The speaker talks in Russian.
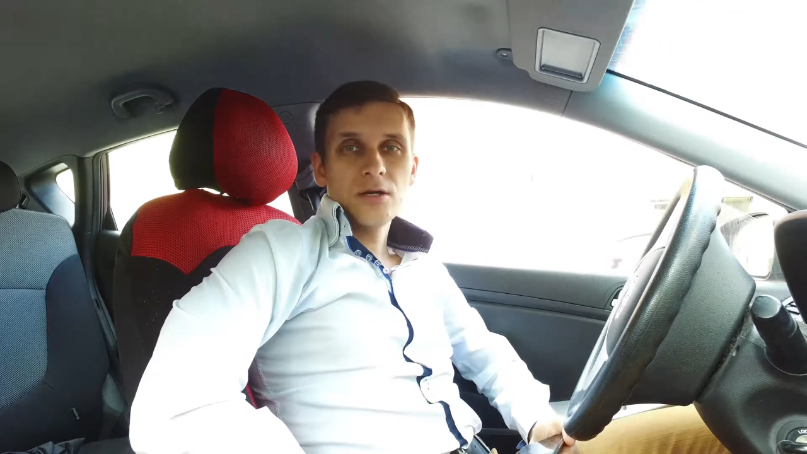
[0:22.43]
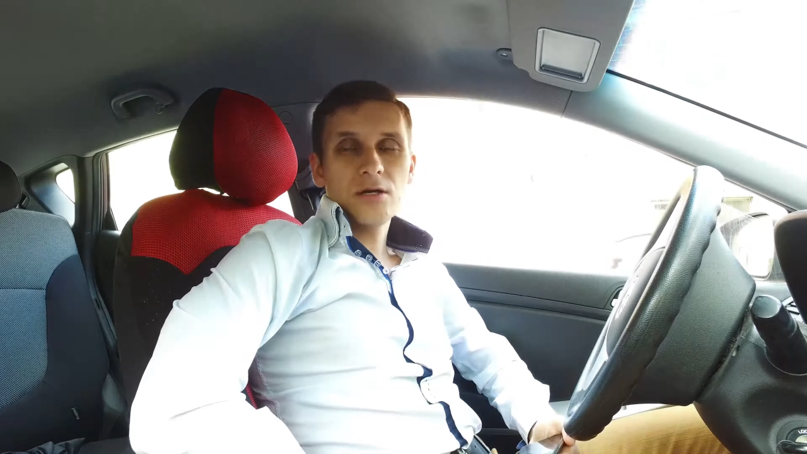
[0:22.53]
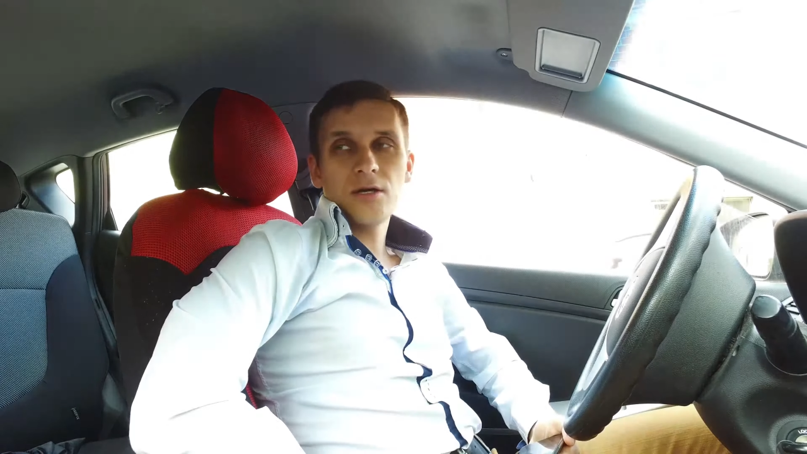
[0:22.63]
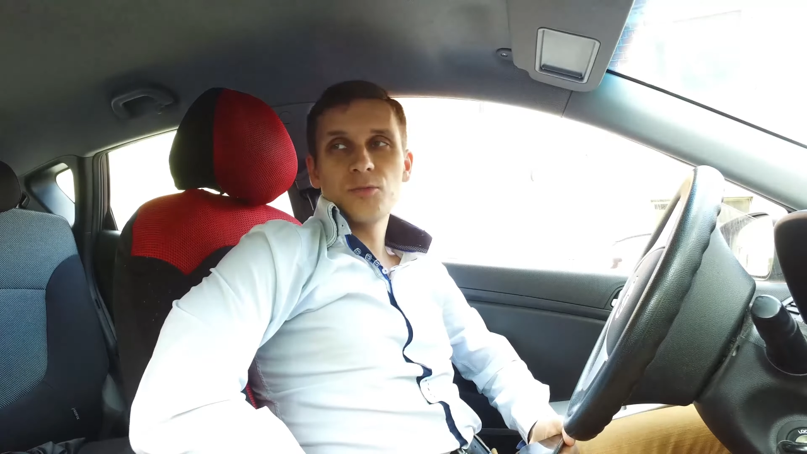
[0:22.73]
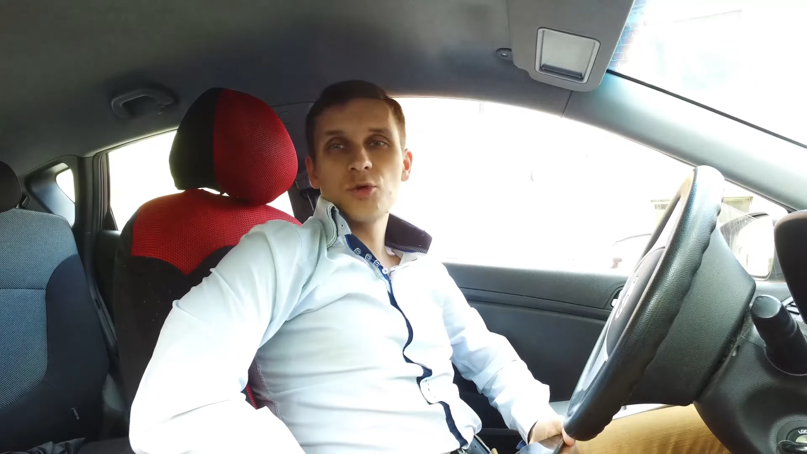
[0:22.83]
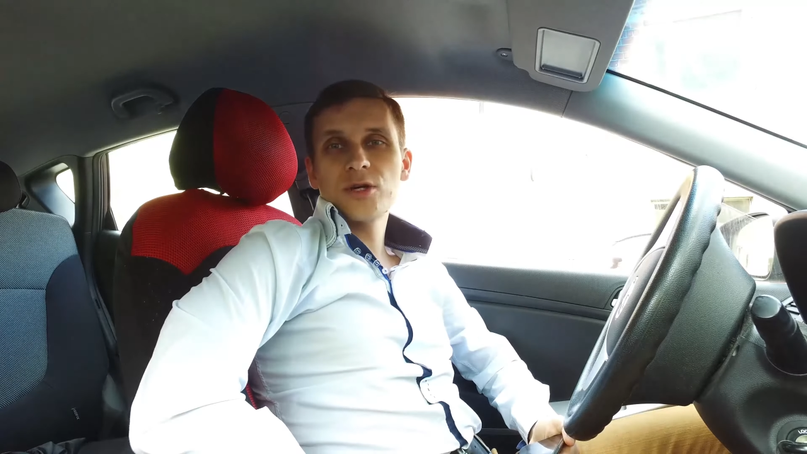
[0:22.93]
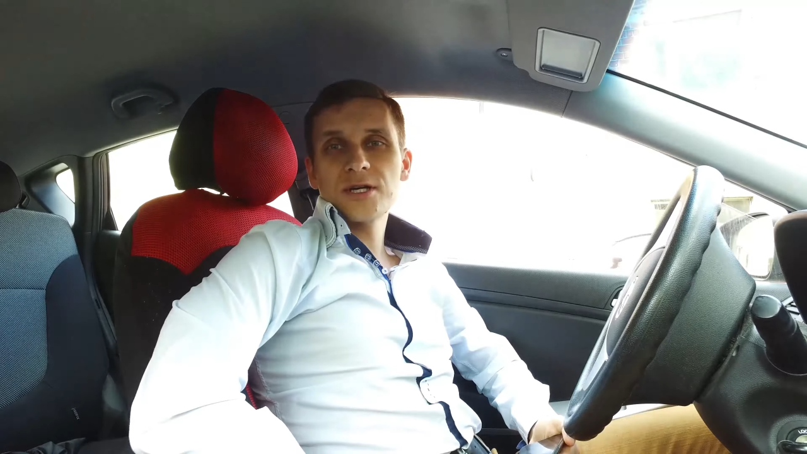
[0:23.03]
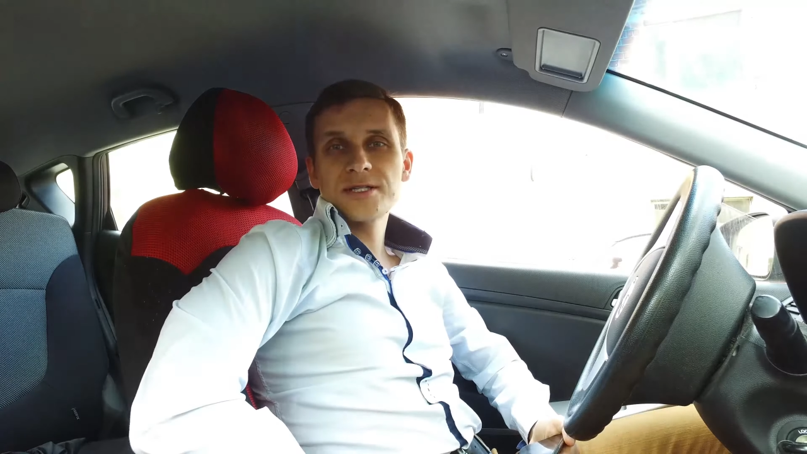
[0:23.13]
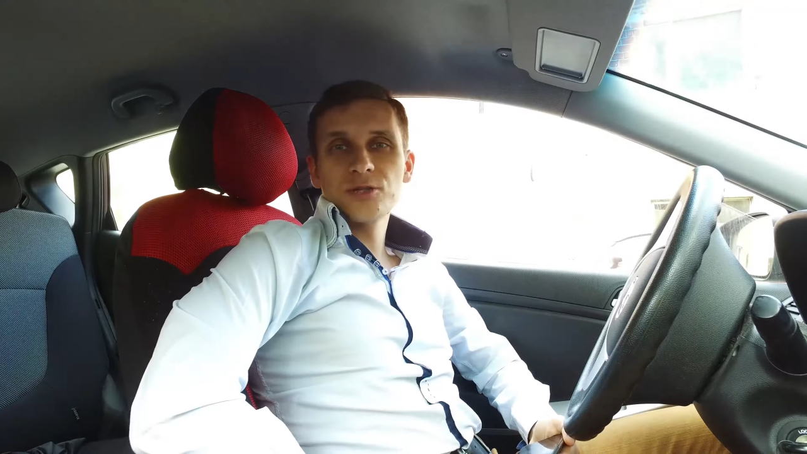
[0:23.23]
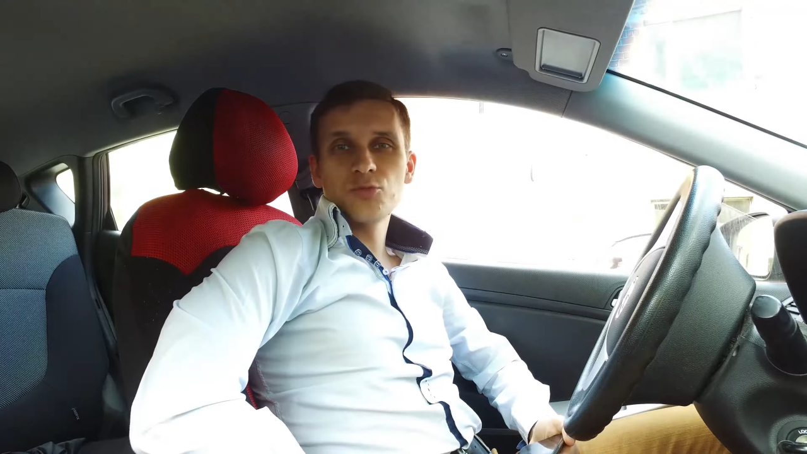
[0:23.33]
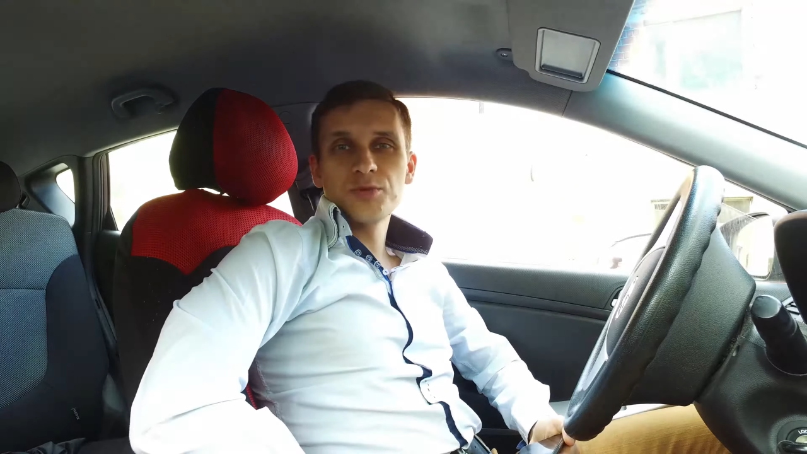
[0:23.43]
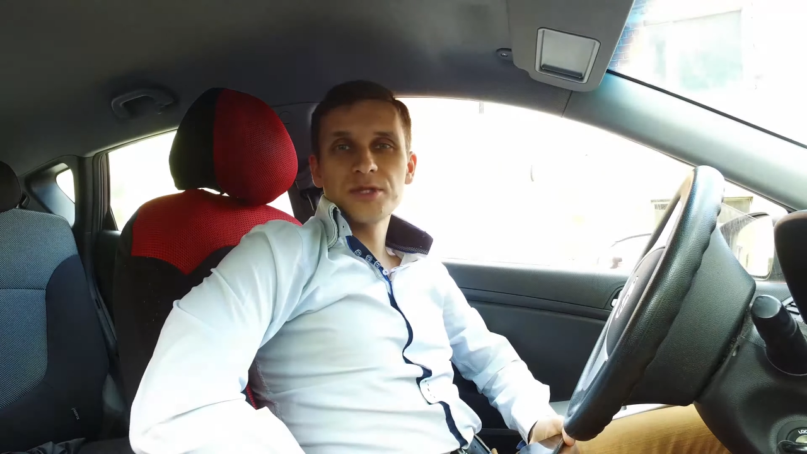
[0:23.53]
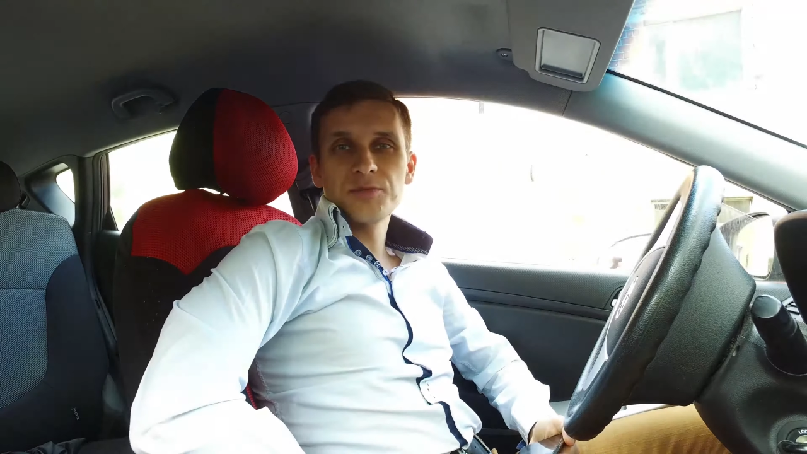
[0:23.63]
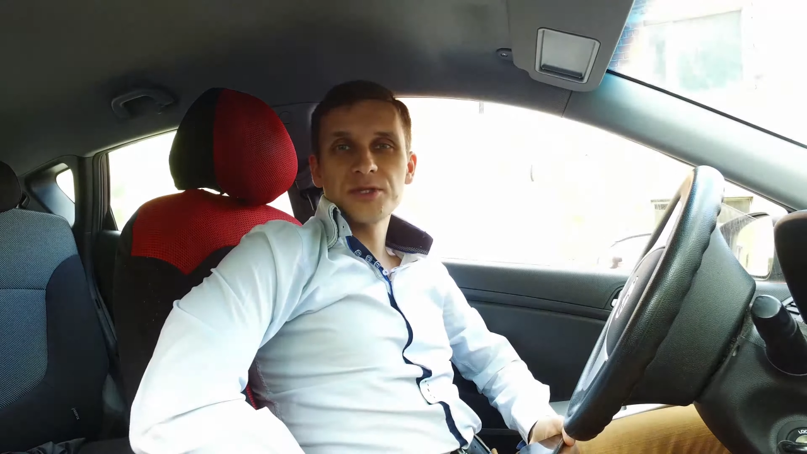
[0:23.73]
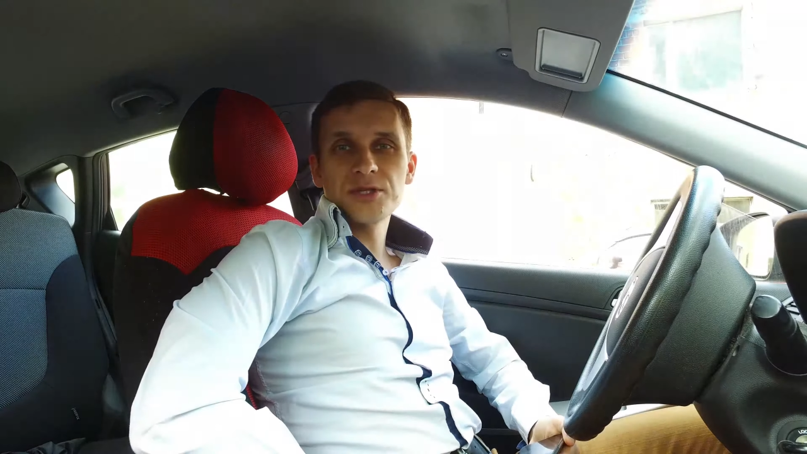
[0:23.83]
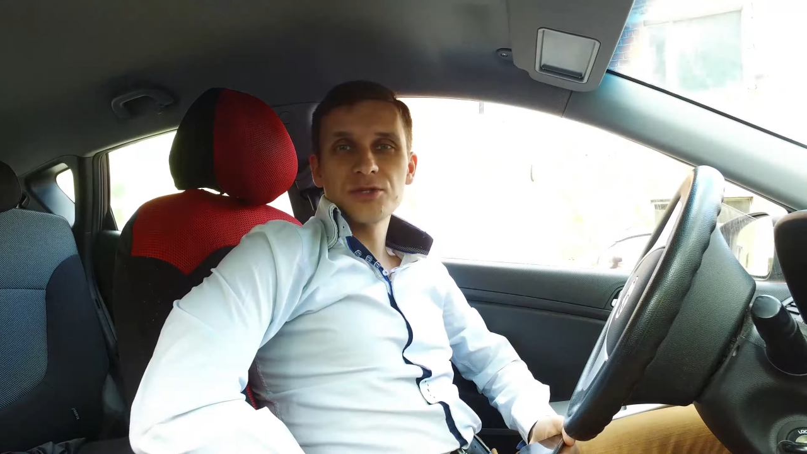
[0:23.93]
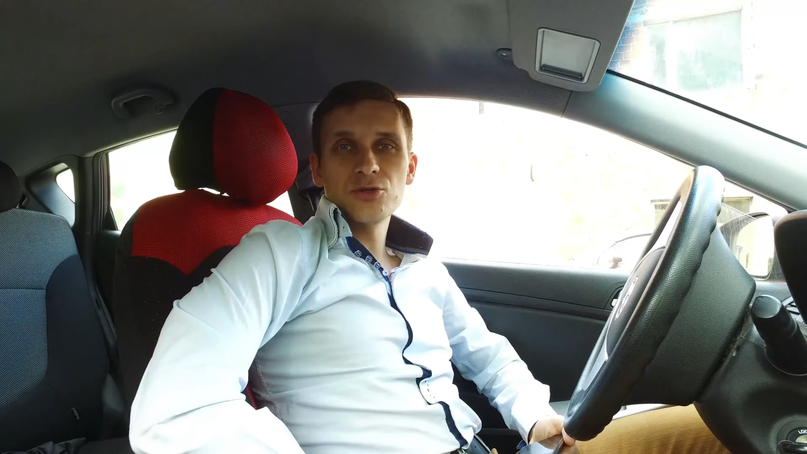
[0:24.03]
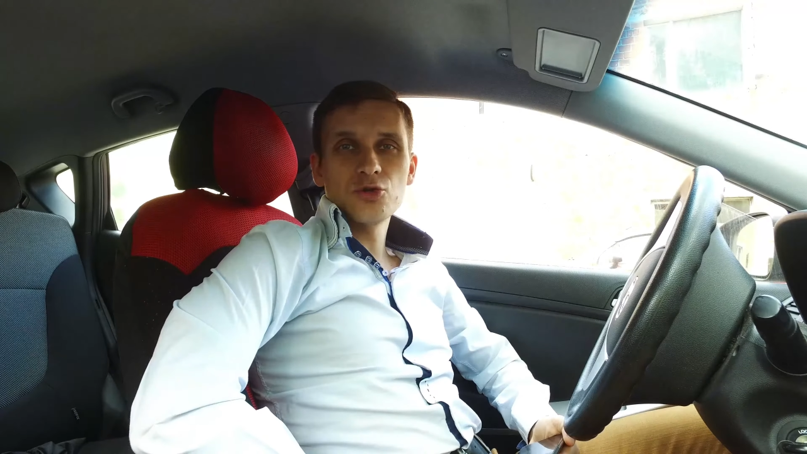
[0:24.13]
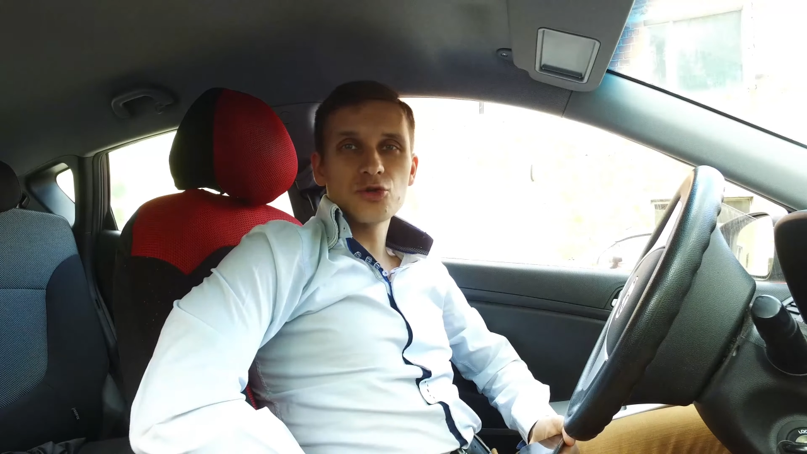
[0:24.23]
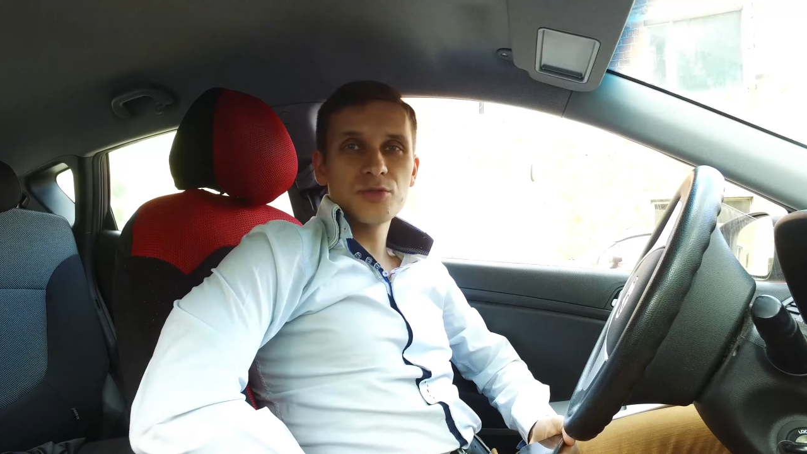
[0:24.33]
а, много раз до этого пытался
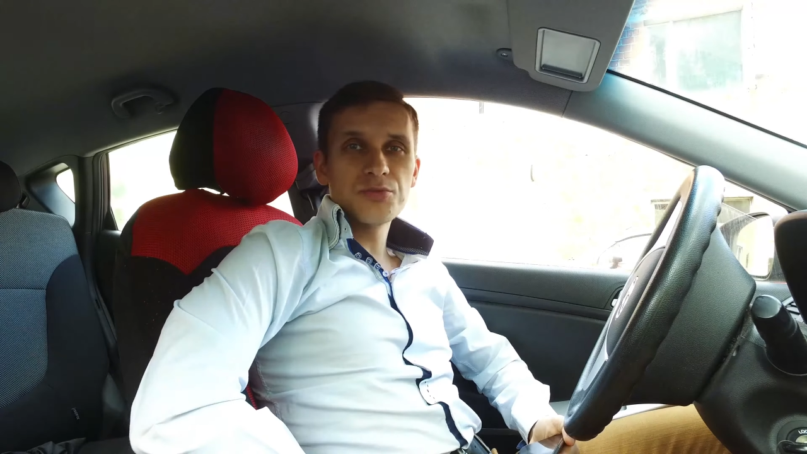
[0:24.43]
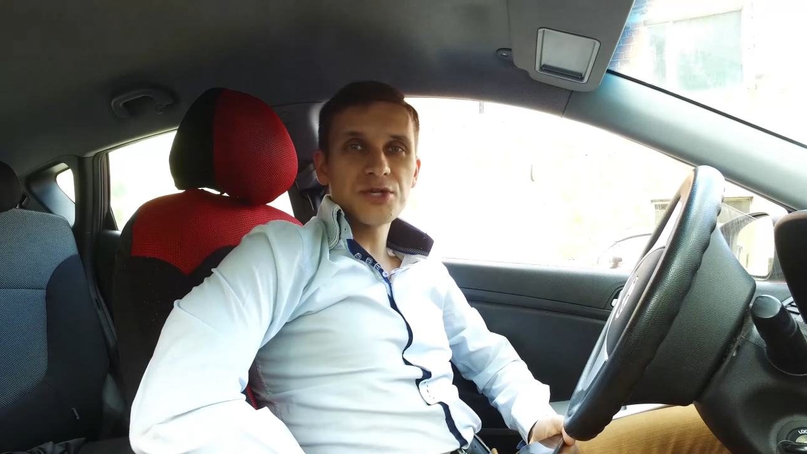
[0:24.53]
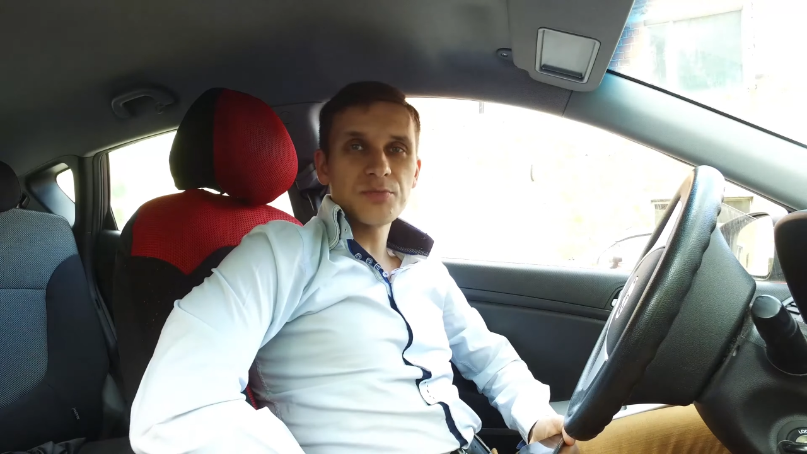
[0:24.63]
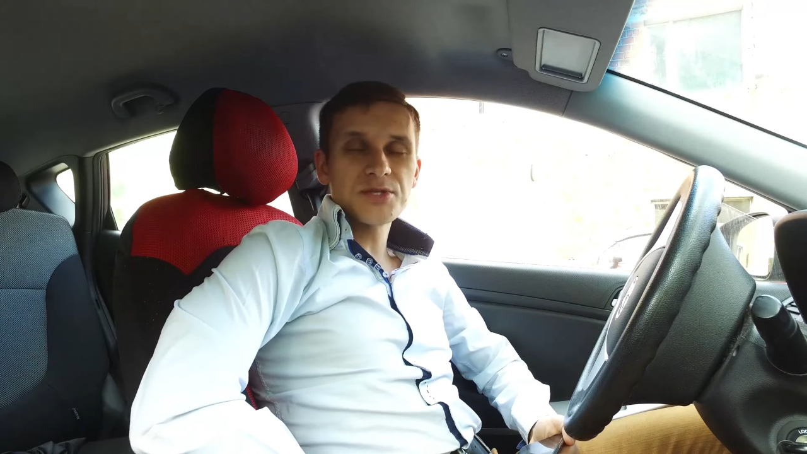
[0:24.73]
мне что-то записать,